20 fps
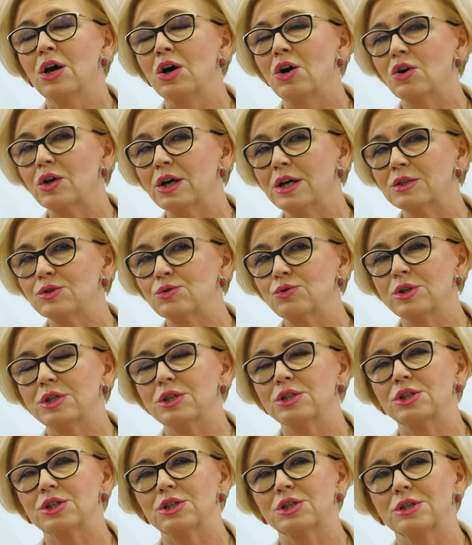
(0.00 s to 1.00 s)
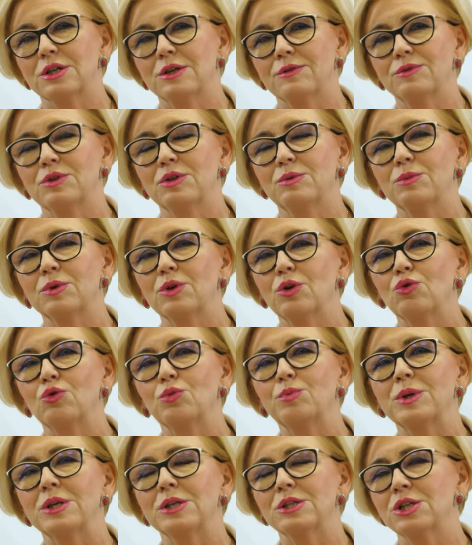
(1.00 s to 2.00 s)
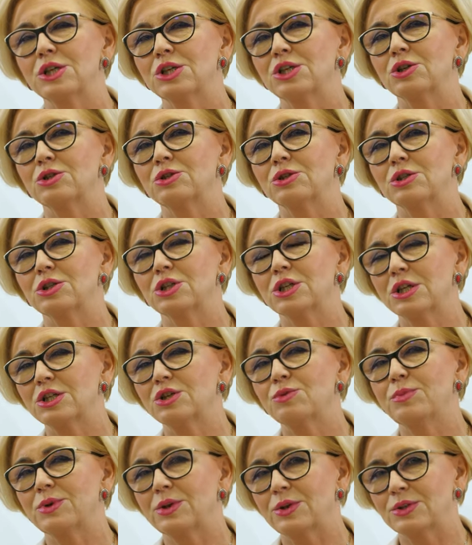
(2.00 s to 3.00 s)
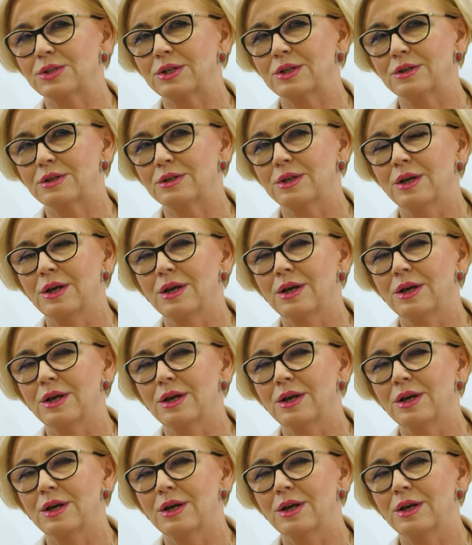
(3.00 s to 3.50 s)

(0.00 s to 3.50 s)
Okazuje się, że w tym roku 56%